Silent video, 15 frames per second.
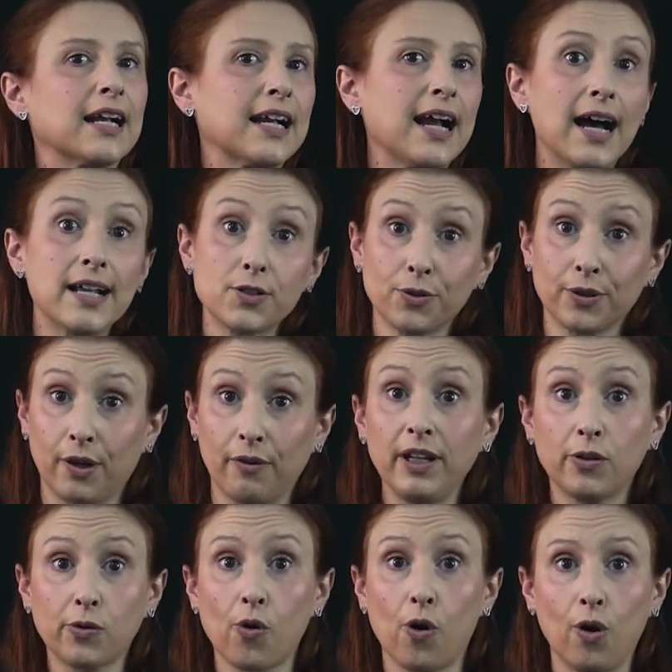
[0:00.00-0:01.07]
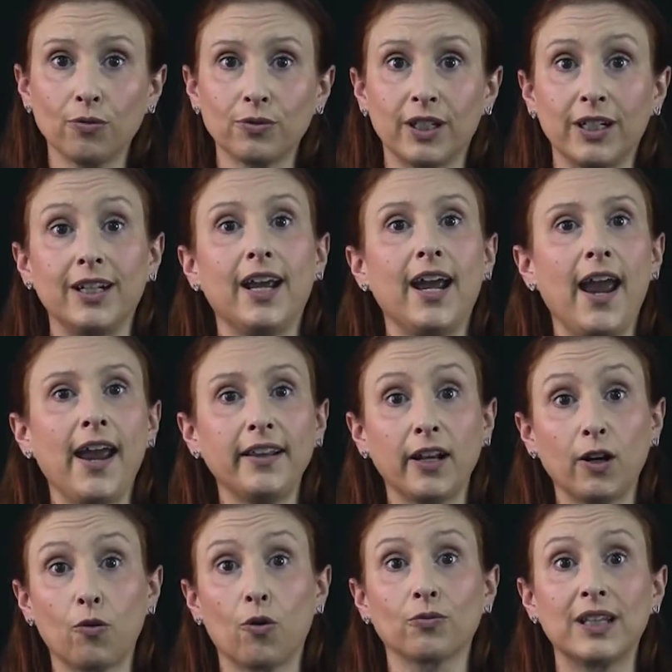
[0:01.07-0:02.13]
Caso não encontrem, entre
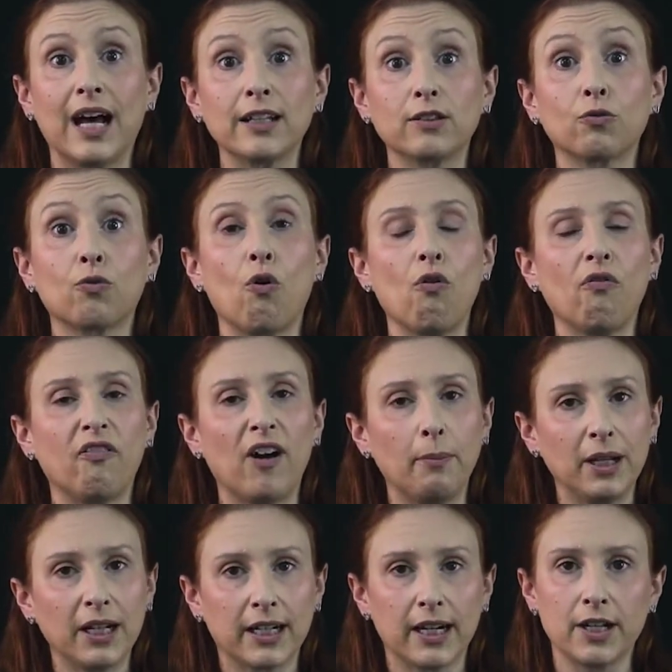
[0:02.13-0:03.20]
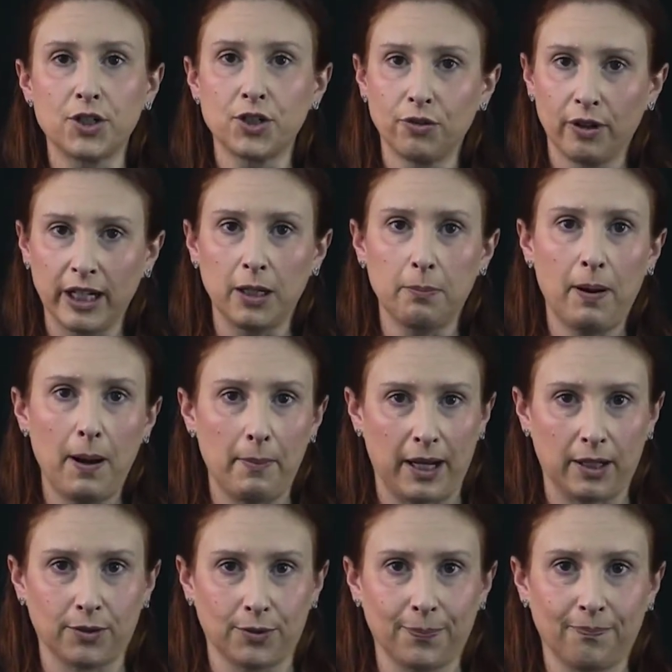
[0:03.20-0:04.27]
em contato com o fabricante do
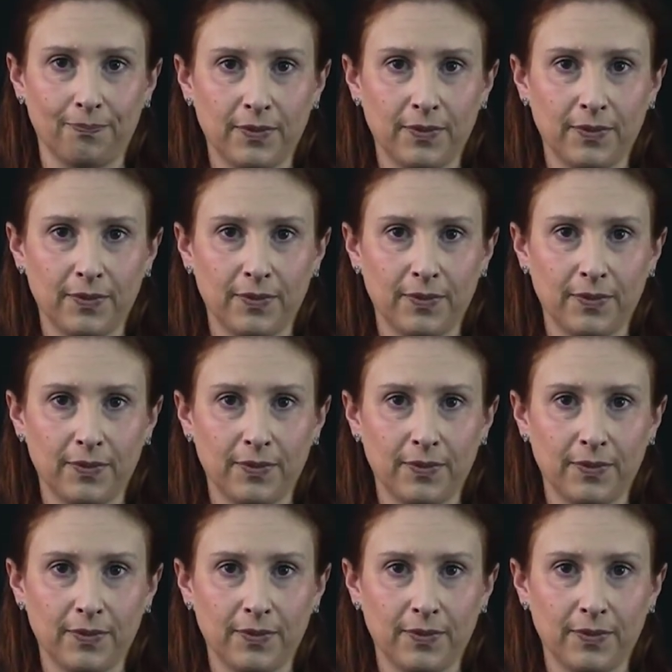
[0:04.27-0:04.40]
equipamento.